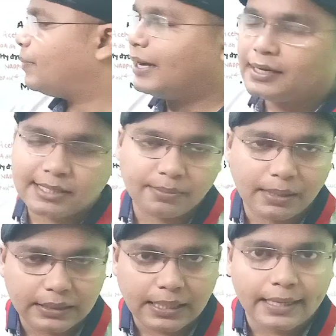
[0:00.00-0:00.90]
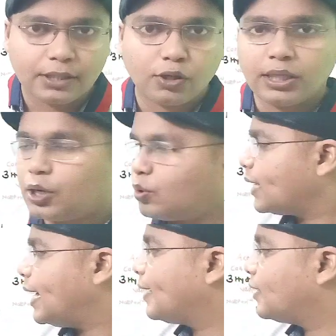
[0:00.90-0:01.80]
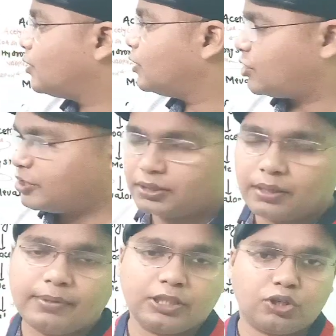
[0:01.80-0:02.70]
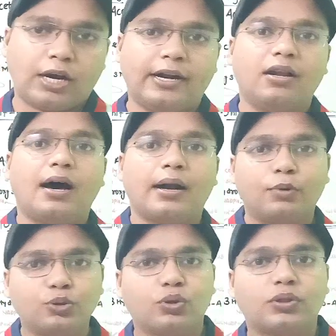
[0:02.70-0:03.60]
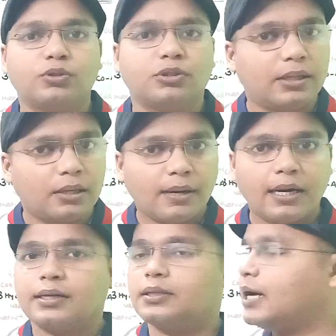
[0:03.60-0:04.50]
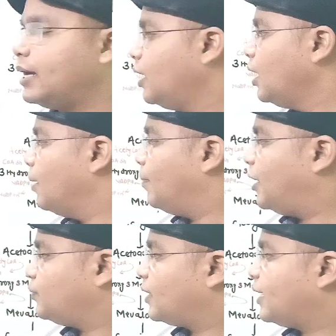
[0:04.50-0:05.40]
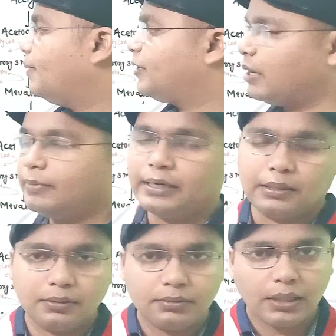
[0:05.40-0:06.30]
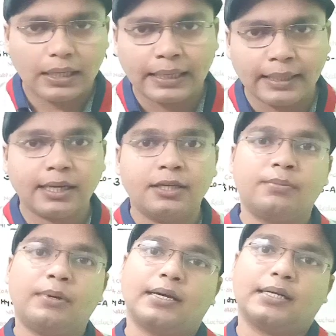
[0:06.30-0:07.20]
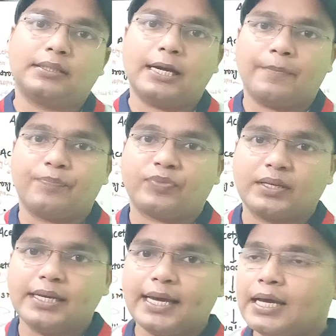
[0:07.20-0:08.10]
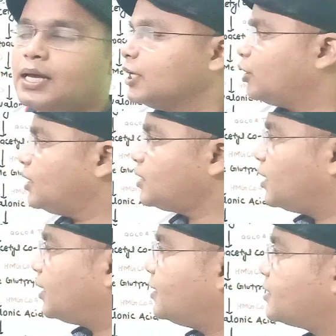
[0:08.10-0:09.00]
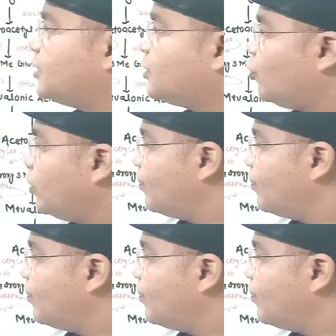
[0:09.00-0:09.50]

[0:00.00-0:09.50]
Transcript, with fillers: में बाइल एसिड बनाता है चौथा रोल क्या है कि जितने भी स्टोराइटल हार्मोन्स होते हैं उसका निर्माण करता है पांचवा क्या है विटामिन डी का निर्माण करता है ठीक है तो इस तरह के इसके जो